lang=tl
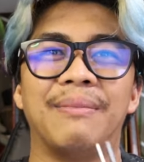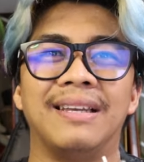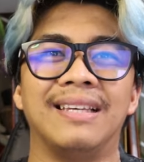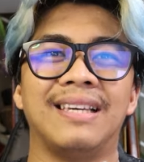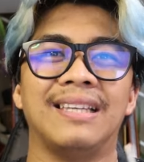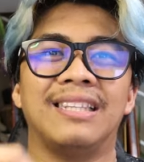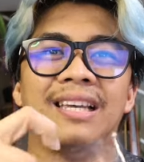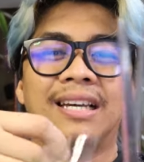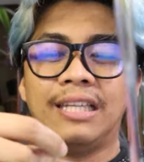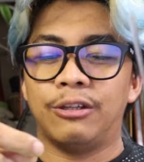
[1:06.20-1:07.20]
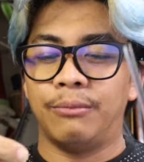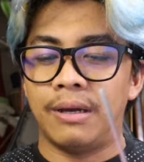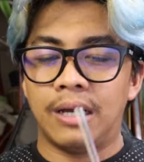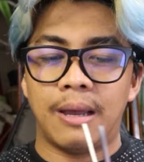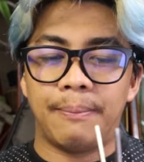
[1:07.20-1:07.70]
sa mga Lazada ng ganitong
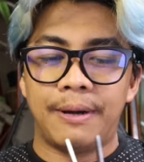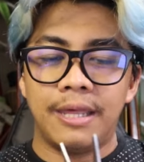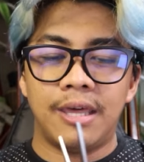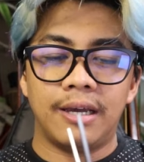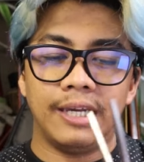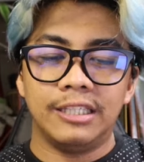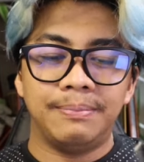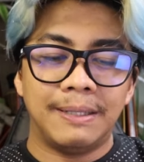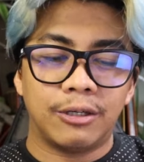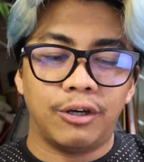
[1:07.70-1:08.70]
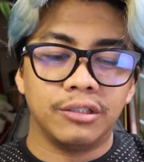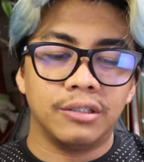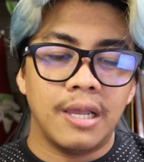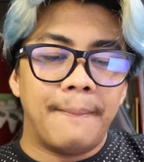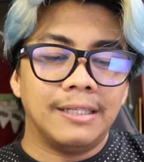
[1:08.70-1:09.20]
mga product, it's
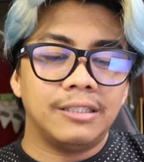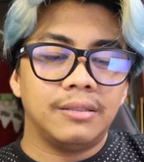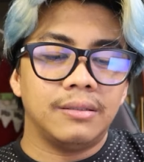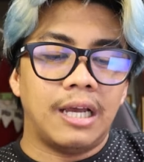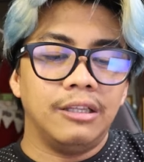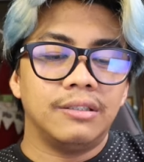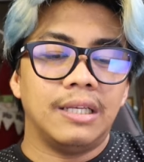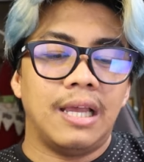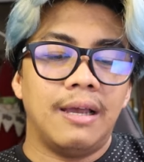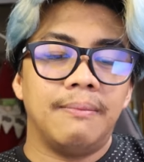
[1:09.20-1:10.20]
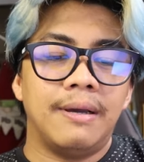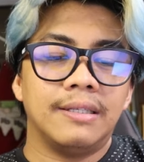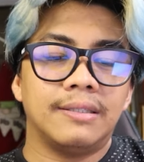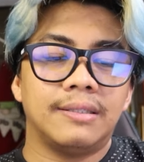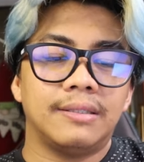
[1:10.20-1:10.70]
because mas, ano sila,
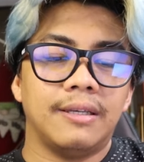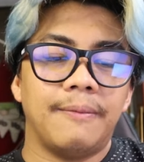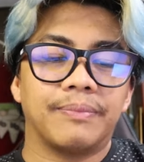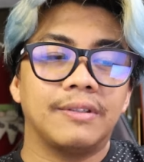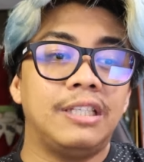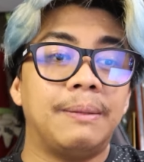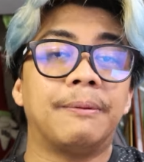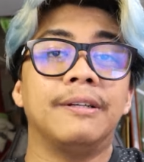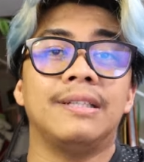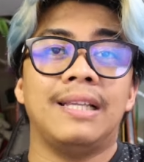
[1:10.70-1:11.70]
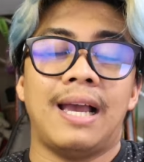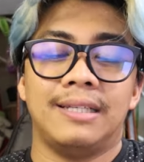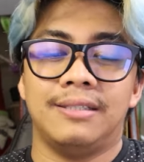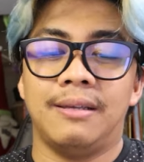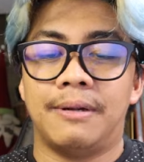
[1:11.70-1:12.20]
mas cheaper sila
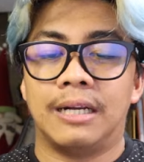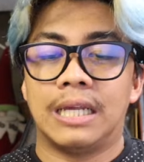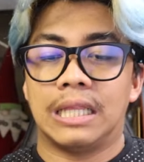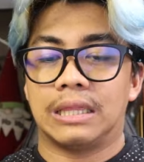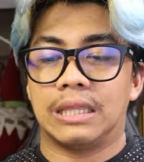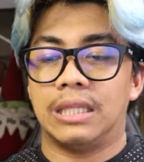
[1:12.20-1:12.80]
kasi sa market.